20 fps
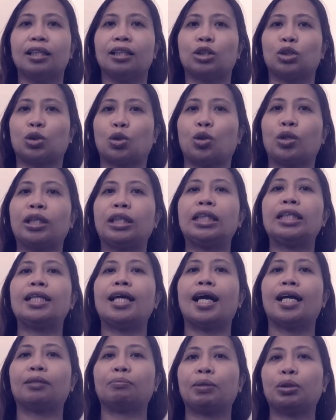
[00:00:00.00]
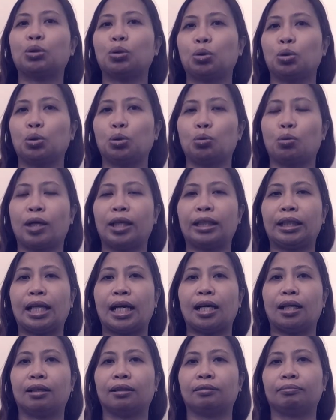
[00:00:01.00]
So, hindi lahat matututukan
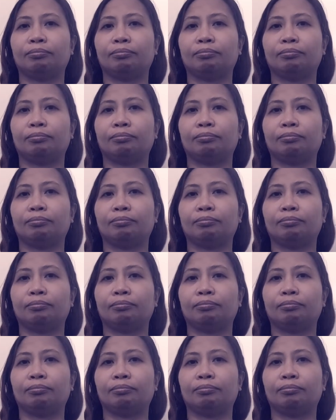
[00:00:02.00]
ng